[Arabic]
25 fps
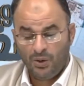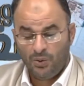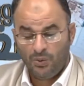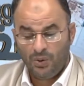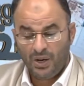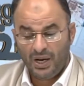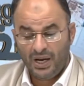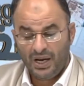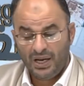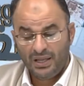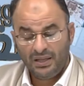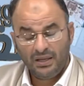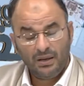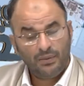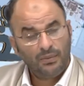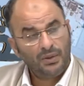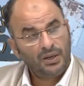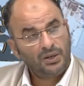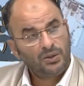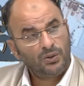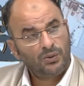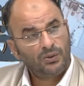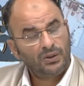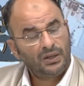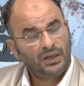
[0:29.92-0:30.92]
وهذا ما
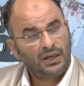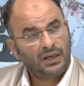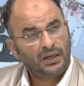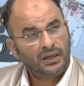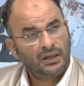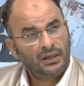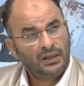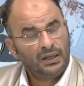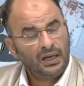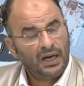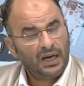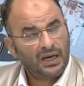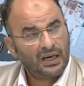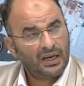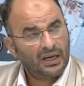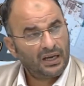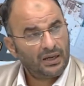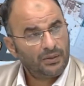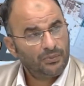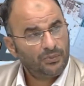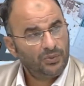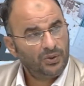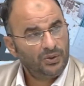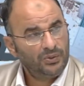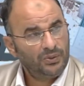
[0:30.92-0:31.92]
يقلق
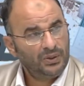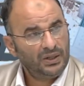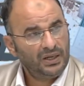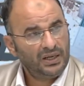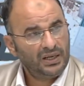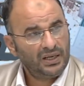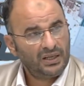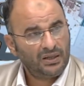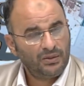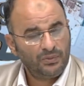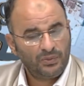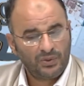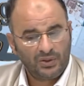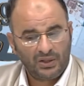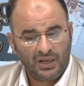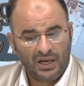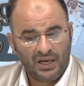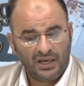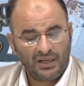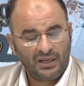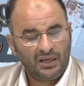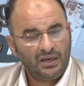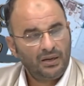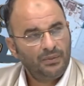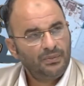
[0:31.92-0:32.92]
الغرب والولايات
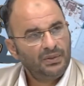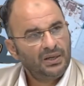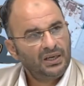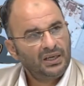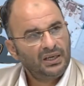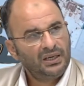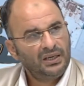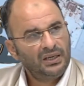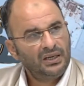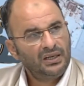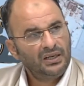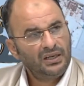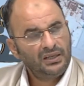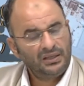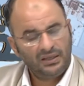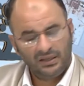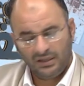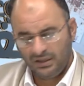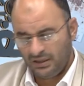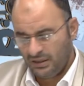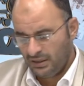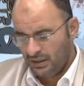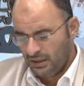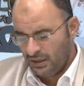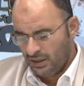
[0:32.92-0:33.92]
المتحدة الأمريكية
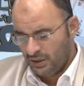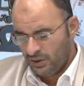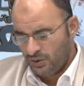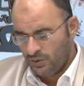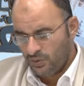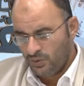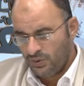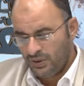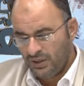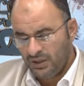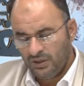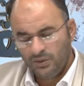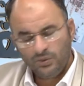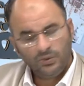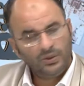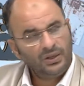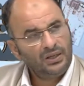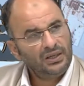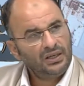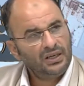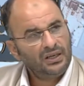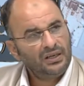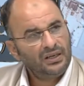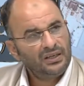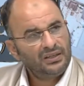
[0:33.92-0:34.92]
التي تريد
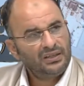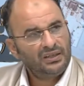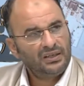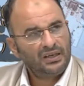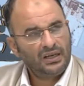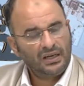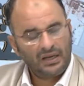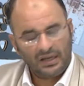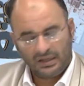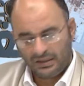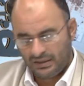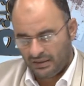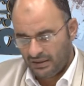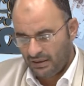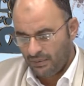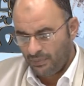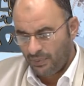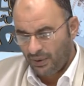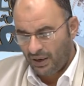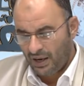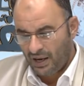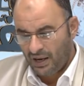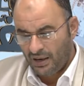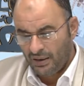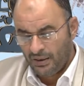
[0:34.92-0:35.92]
هي التي أن
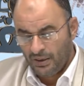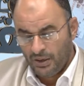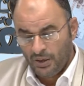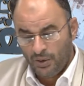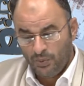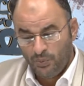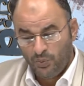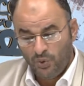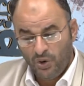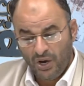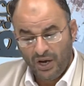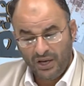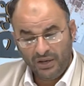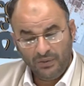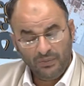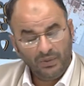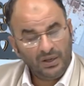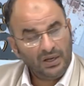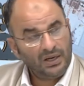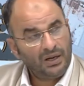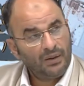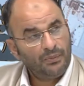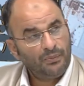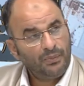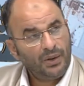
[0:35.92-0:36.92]
تبقى
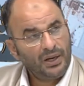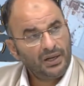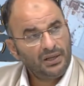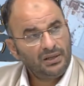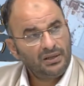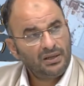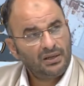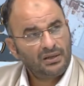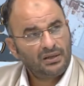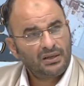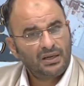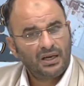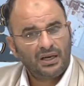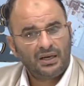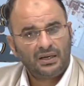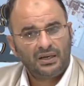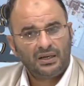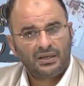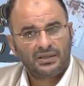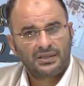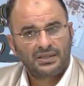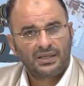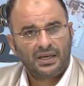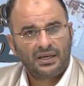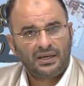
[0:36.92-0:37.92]
مهيمنة بايدن
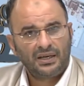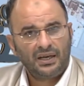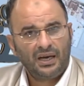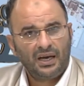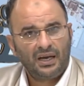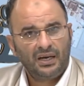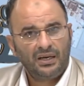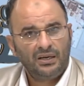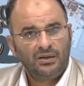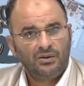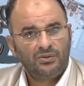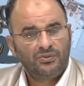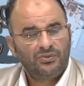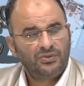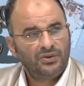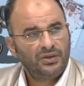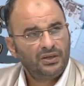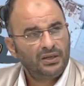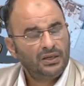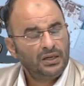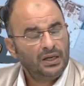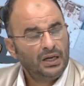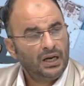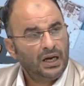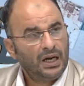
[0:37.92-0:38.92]
كان صريحا اليوم
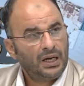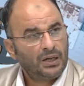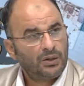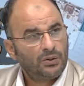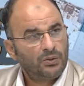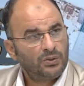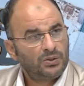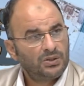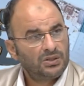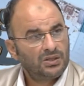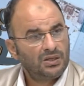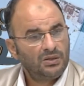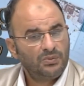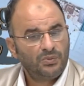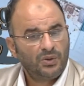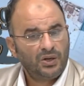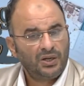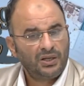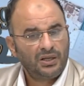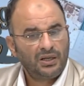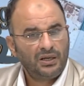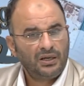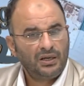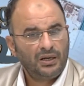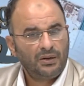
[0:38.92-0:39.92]
في القدس
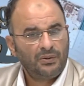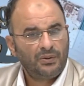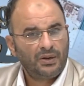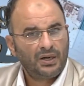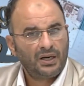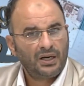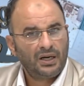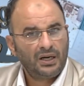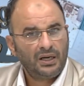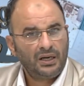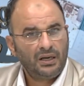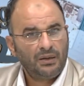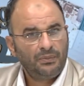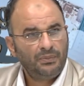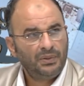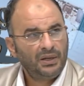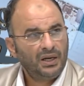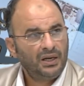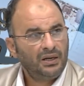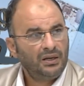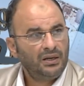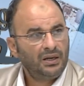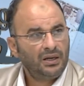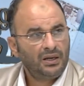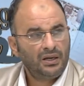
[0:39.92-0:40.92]
المحتلة وقال
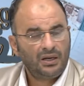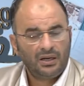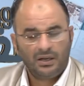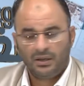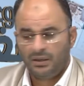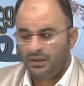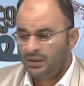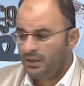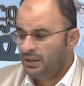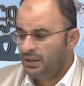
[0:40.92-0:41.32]
بأننا